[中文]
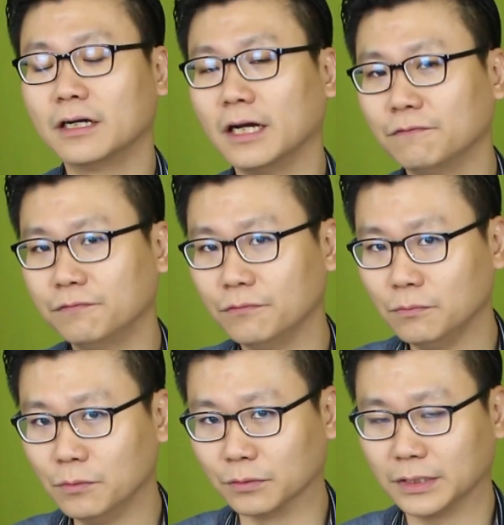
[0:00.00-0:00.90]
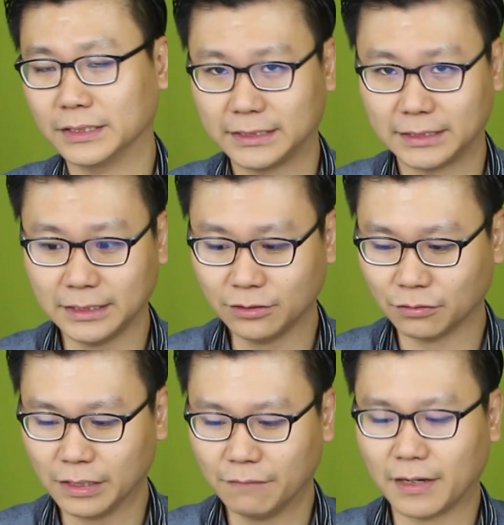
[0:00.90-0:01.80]
让父母的其
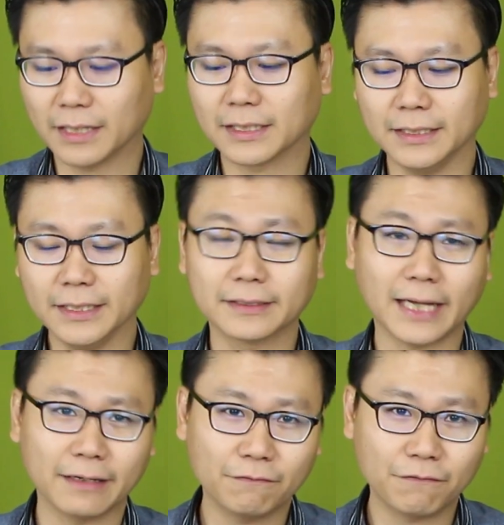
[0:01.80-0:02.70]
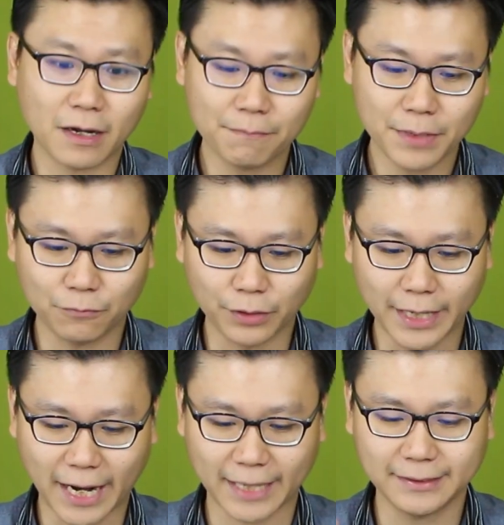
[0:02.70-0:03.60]
中一方可以单方面
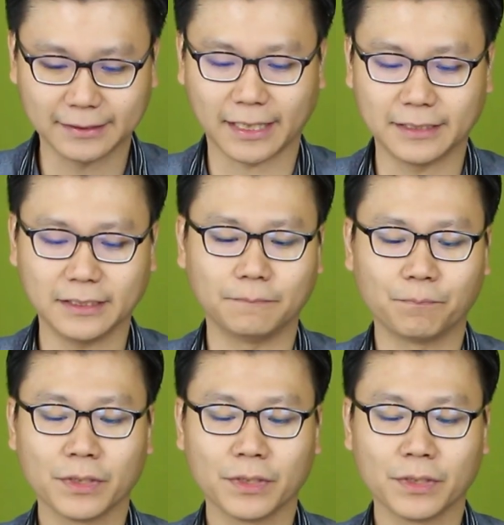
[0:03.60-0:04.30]
为孩子改教。